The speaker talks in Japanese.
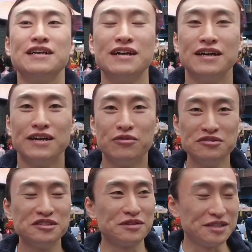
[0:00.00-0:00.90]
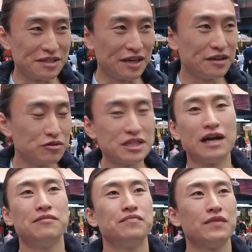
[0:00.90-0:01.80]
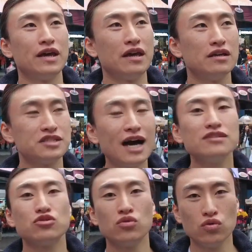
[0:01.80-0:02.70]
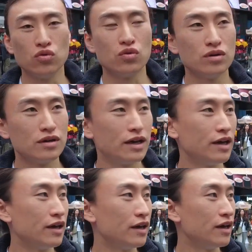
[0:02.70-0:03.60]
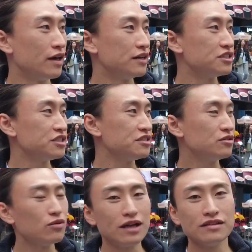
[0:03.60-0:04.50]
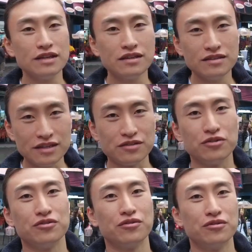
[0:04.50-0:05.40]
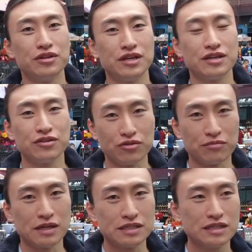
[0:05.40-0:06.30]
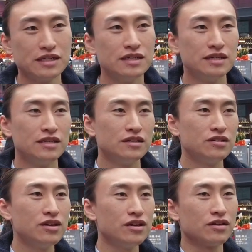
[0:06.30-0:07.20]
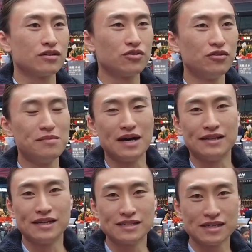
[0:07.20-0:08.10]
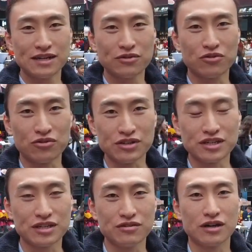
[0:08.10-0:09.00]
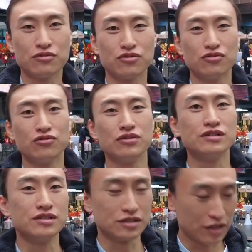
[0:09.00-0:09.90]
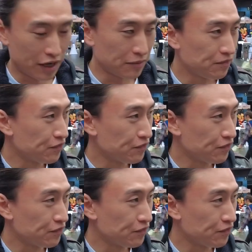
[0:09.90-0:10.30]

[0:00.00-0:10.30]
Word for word: えー、本日はですね、こちら、えー、ジャージョールー、えー、新冠ディというところに来ております。でね、今日まあなぜここに来てるかというとですね、